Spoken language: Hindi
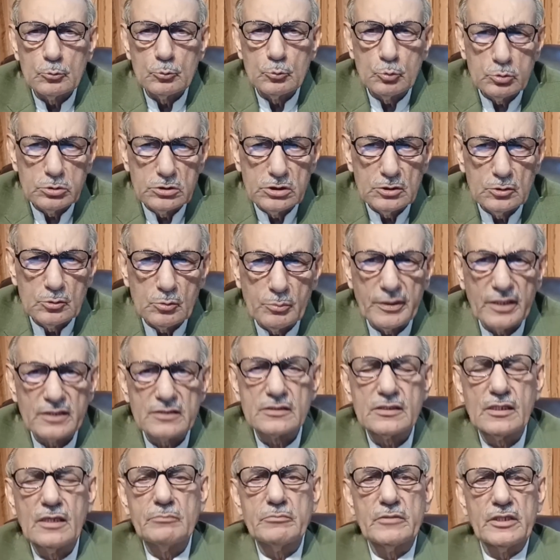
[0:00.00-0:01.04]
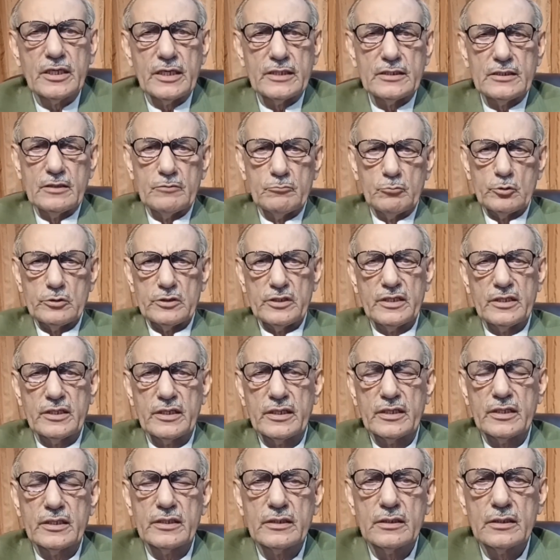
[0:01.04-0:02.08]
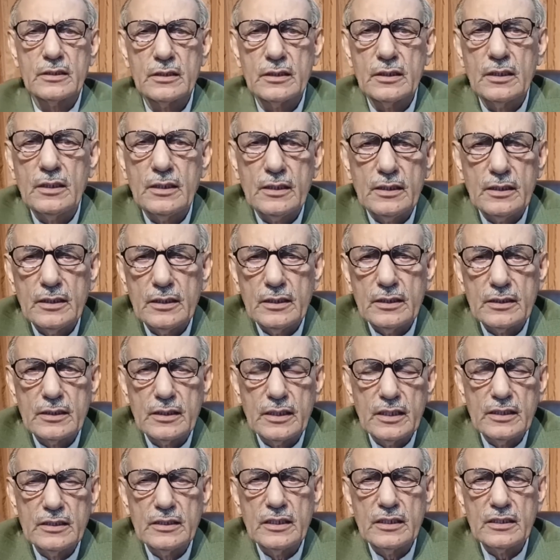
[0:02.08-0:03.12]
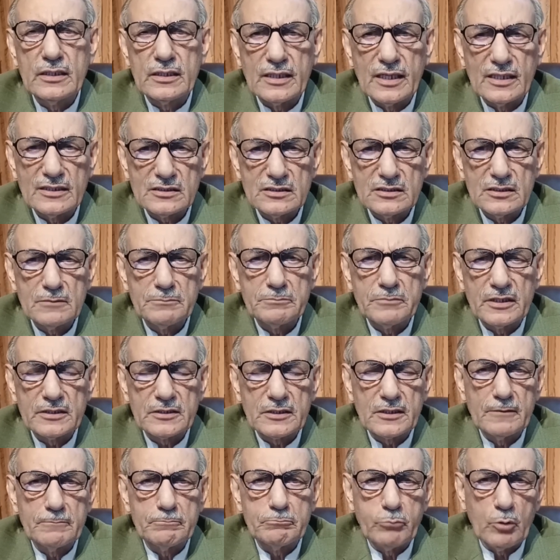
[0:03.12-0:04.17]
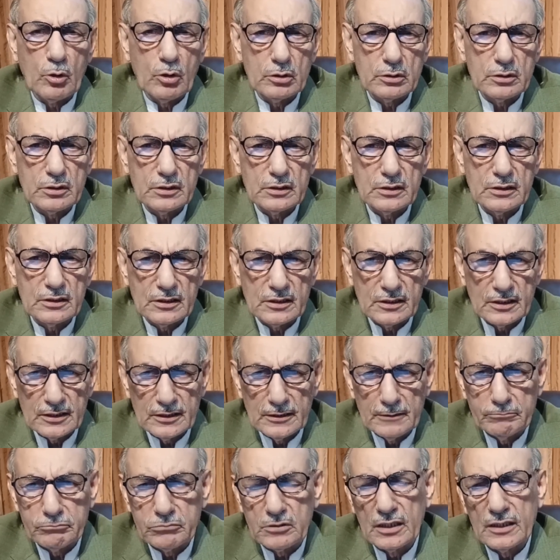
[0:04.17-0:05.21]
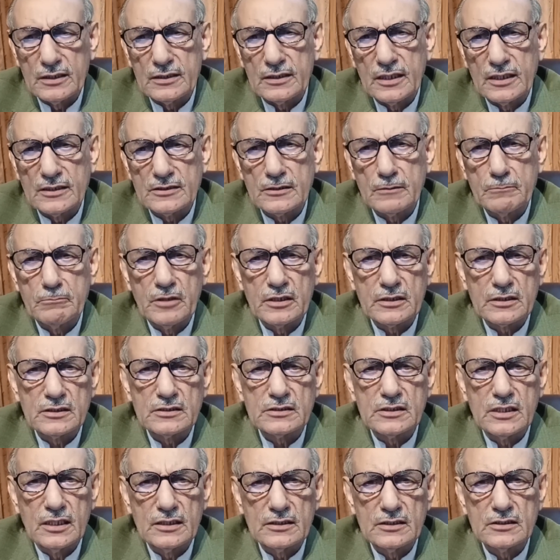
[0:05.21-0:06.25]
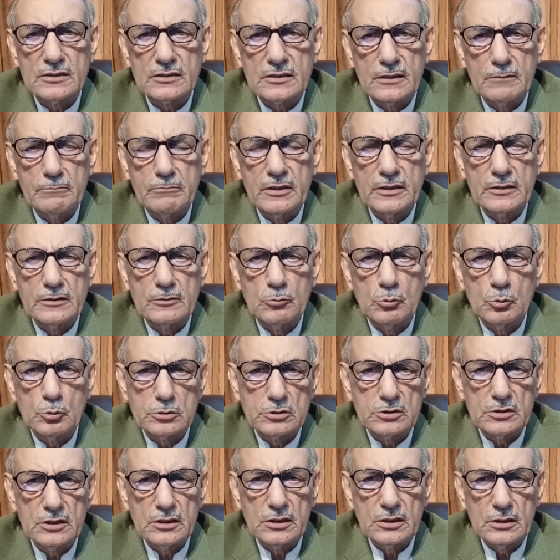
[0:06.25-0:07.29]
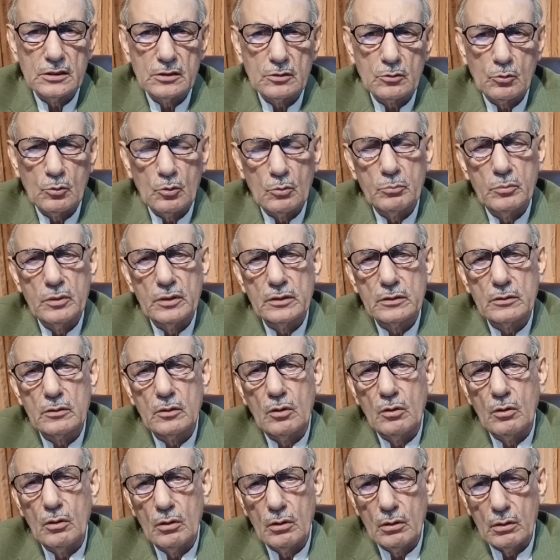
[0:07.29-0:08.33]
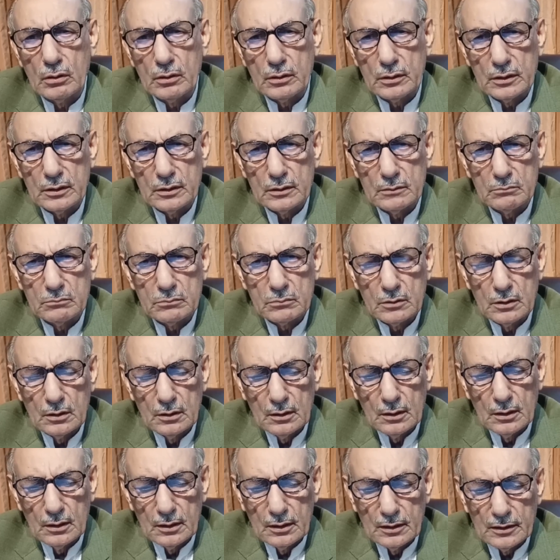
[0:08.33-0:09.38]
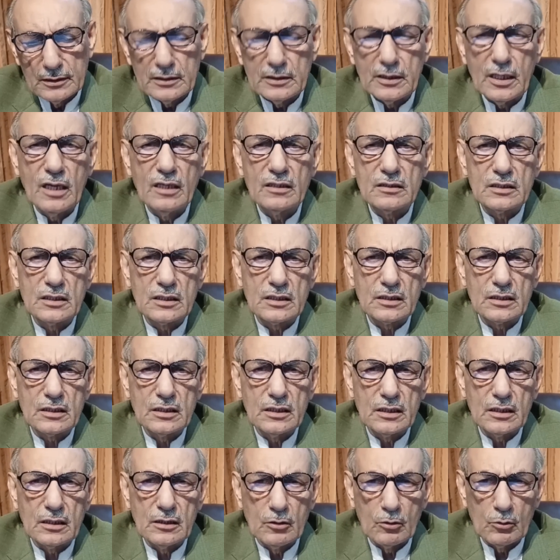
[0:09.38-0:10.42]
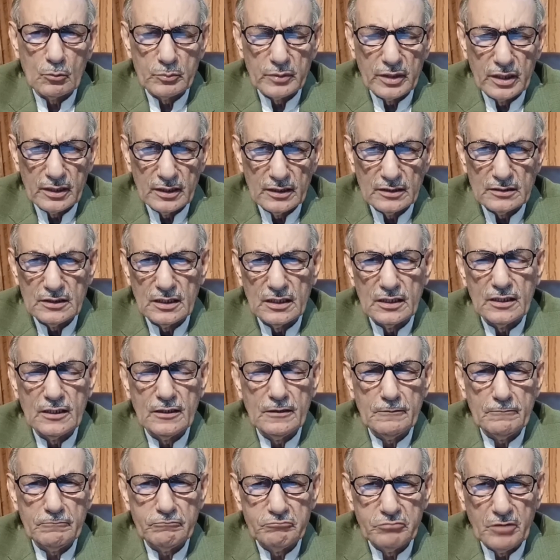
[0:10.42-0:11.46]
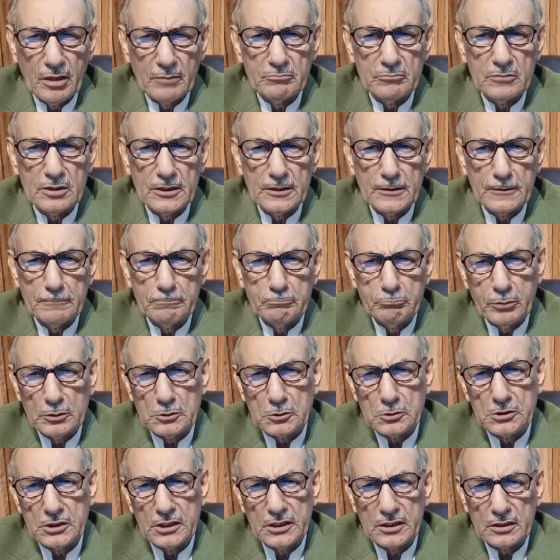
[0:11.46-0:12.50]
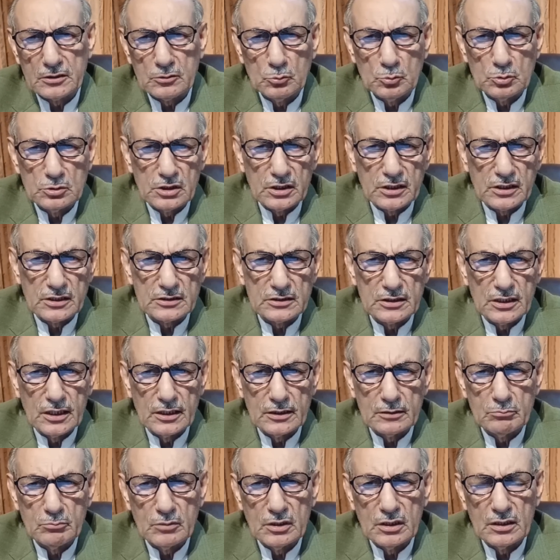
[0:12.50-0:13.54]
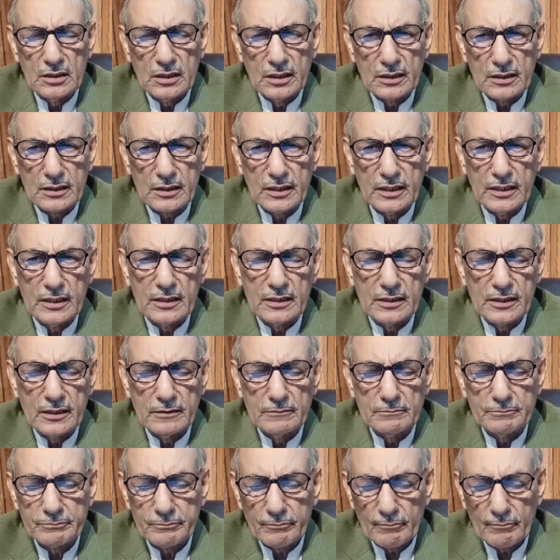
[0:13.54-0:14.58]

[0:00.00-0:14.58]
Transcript: दूसरी जो बात सामने आई है वो ये है कि ये नासिर बट के बहुत करीब था नासिर बट के साथ इसकी बड़ी दोस्ती कुर्बत और यहाँ तक कि घरों में आना जाना फैमिली बच्चे एक दूसरे के साथ मिलना खेलना